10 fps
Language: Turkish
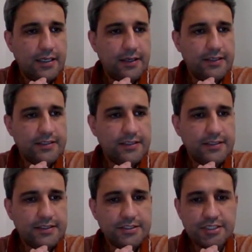Evet
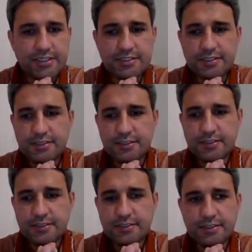arkadaşlar,
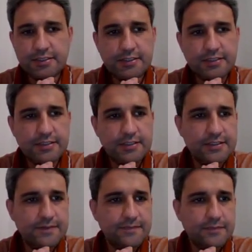ee,
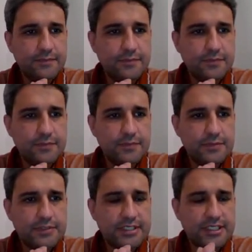
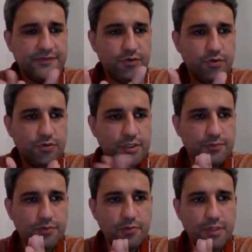ses ve görüntüde
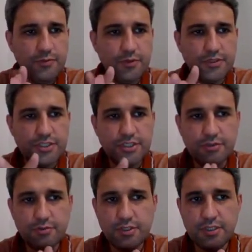problem yok.
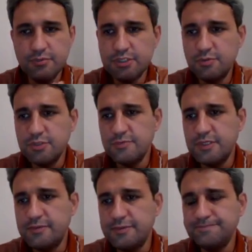Teşekkür ederim Gizem Hocam.
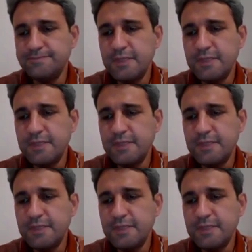Tamam.